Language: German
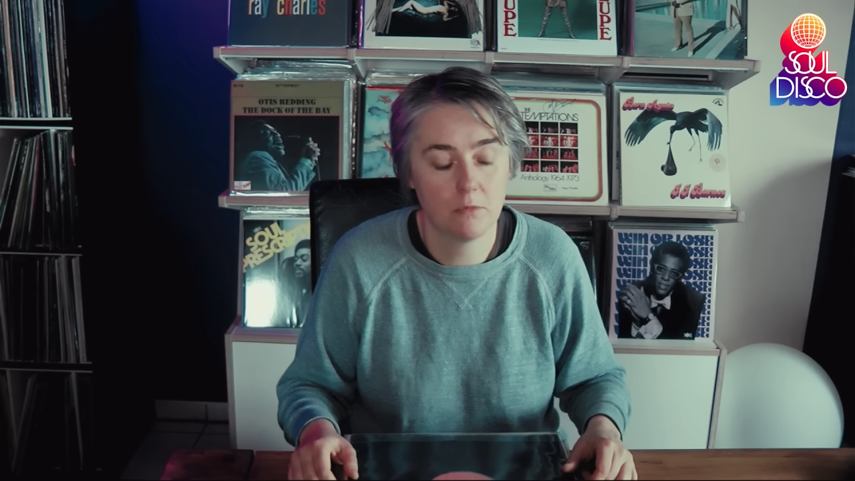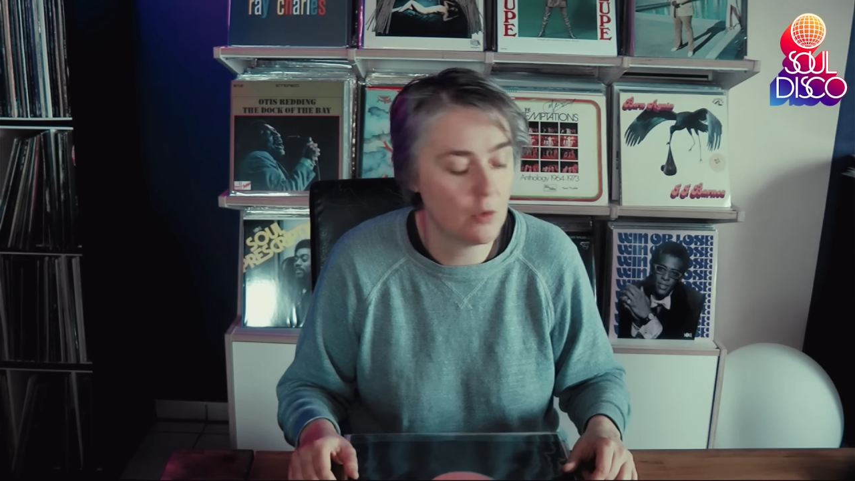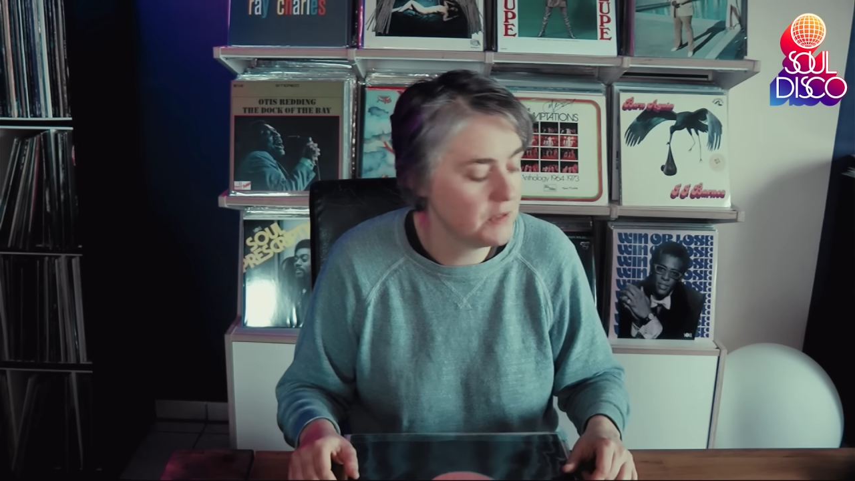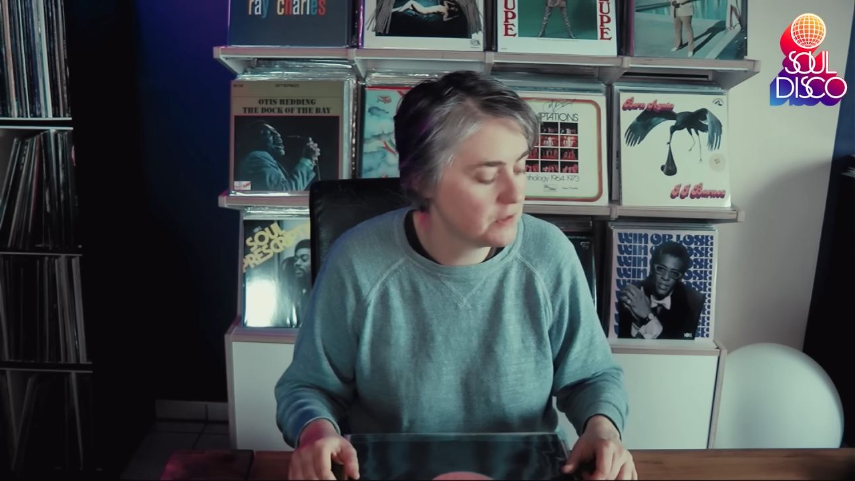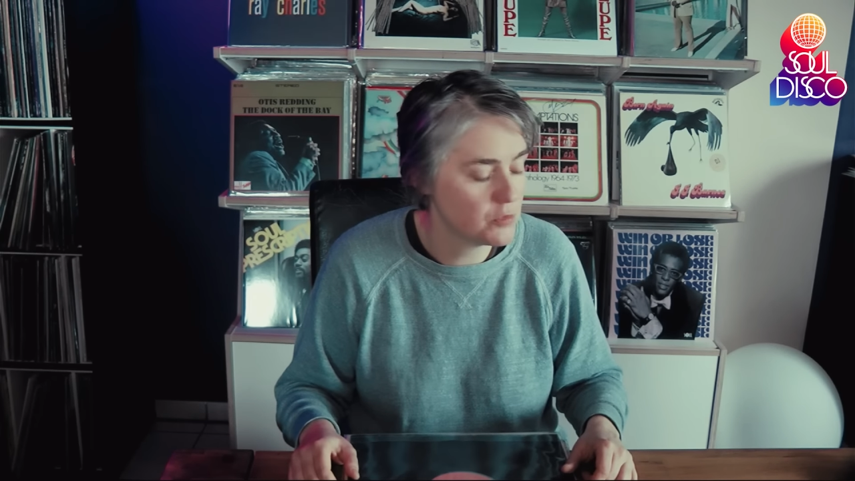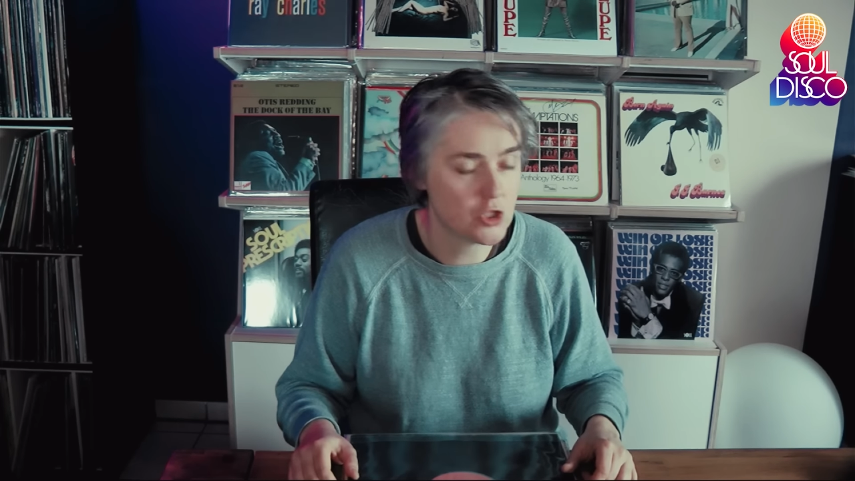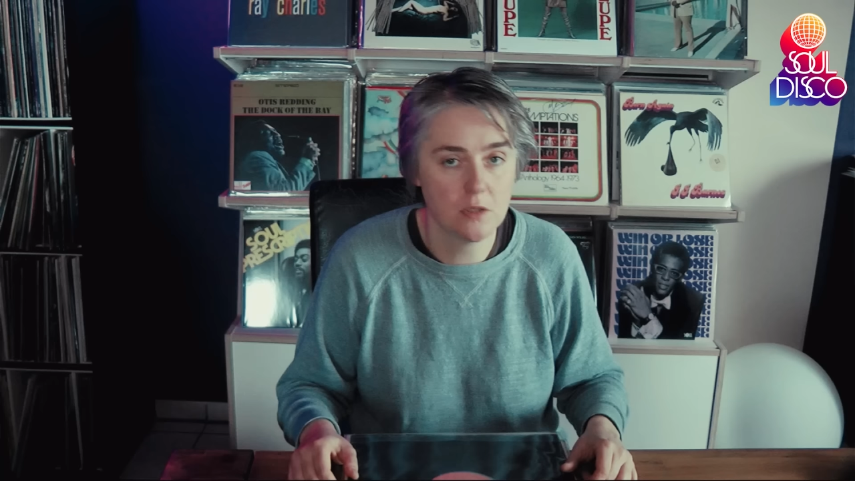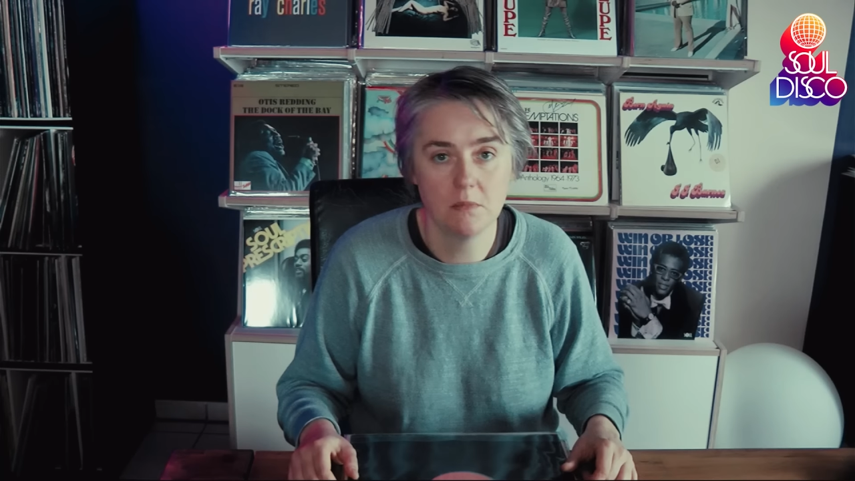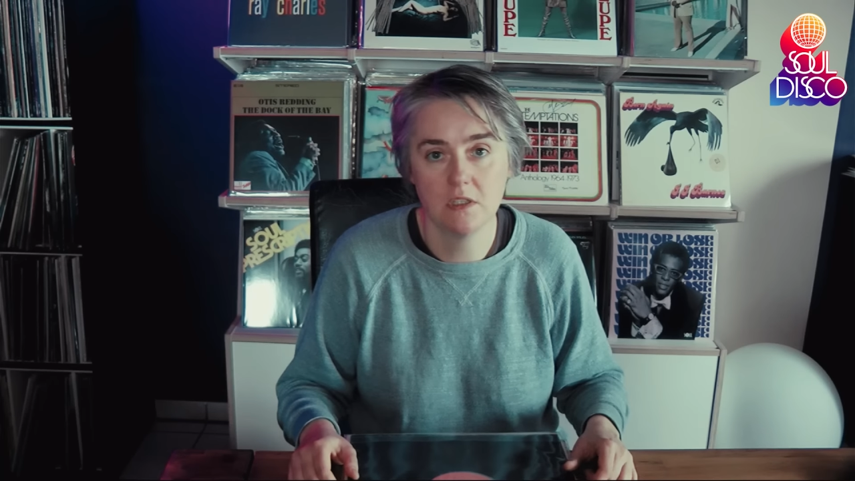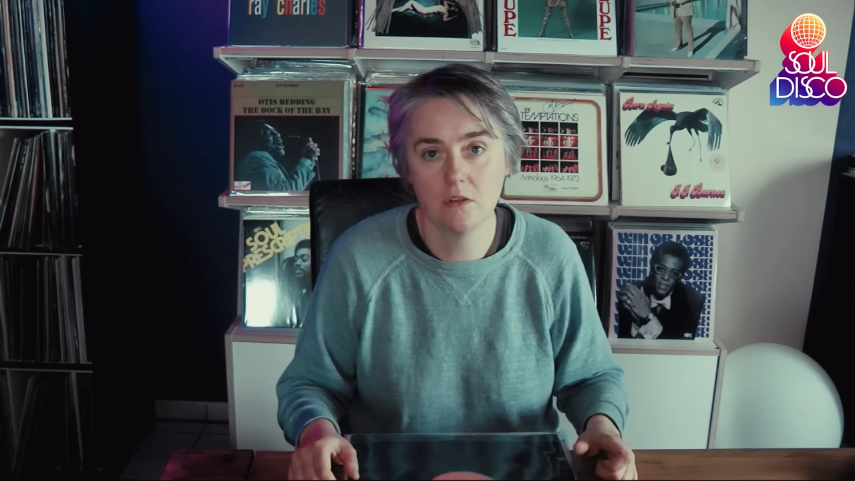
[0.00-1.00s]
kommen jetzt
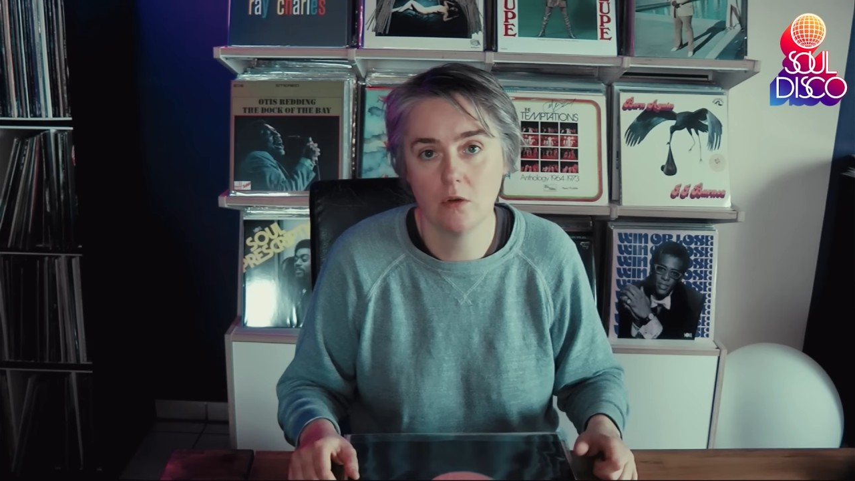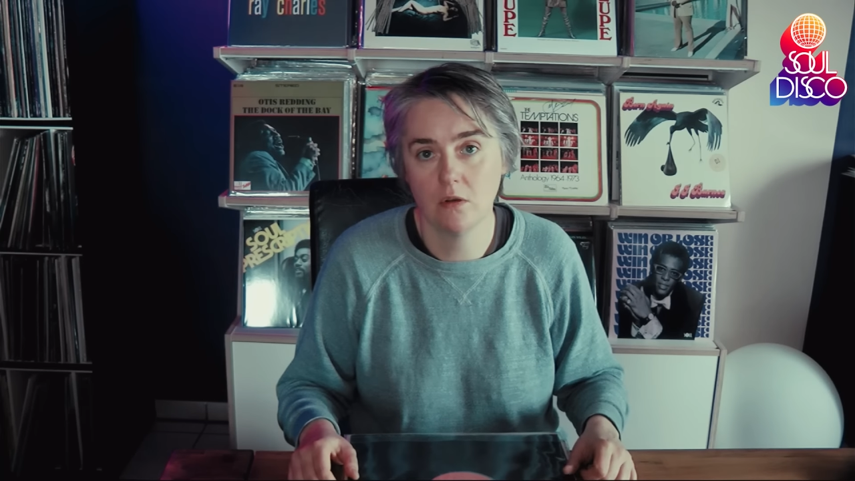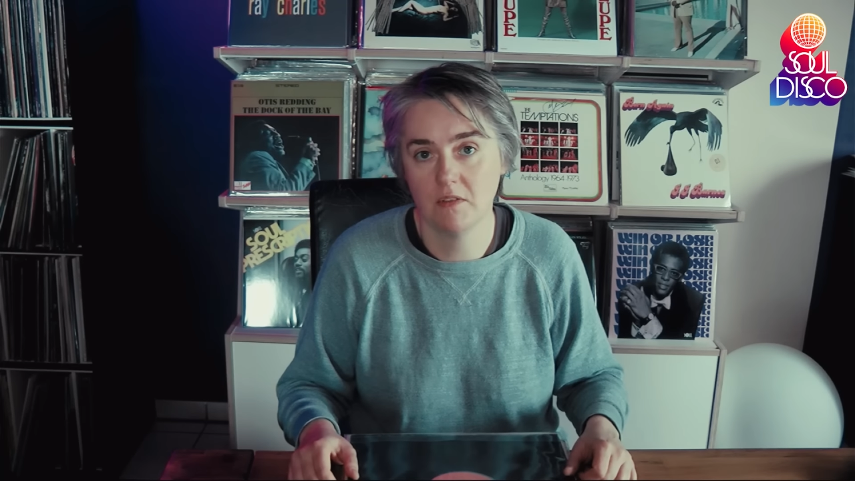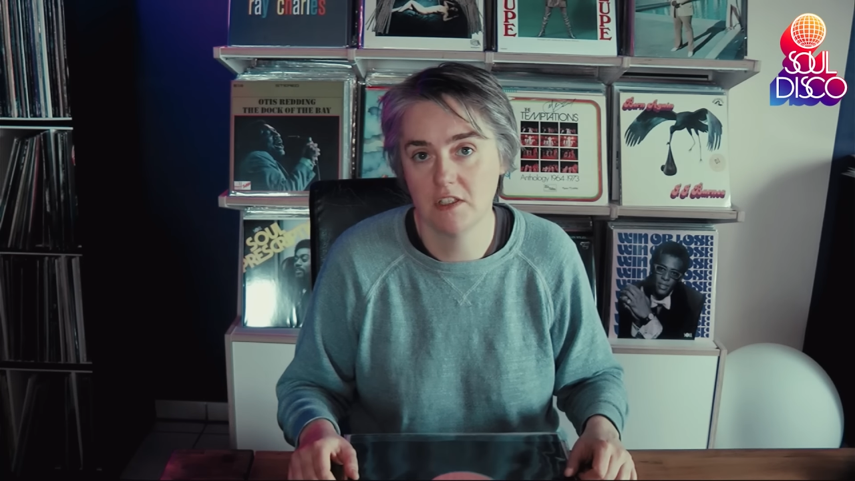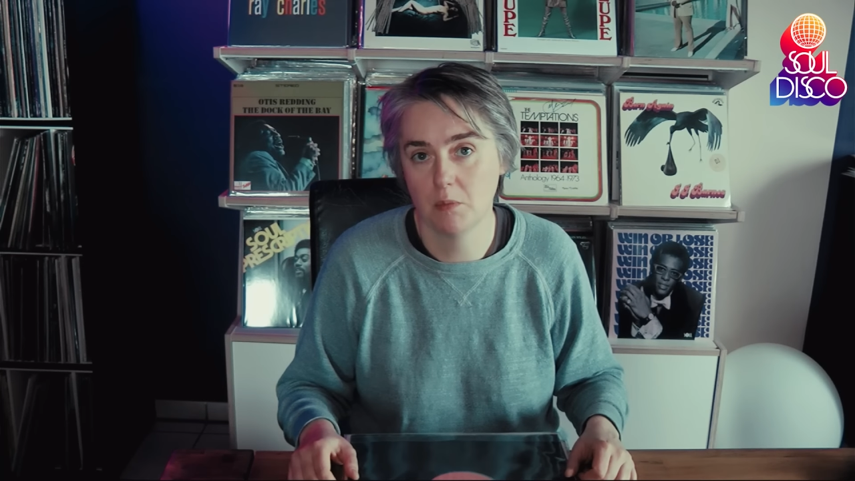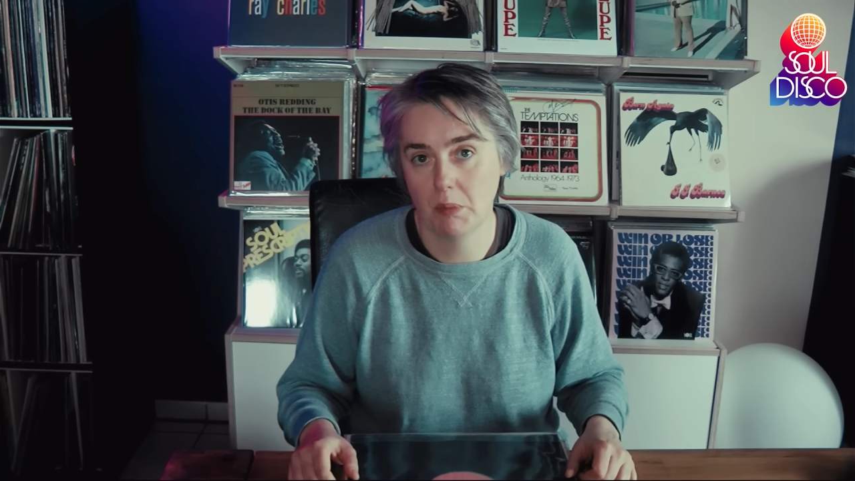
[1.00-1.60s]
bestimmt nicht irgendwelche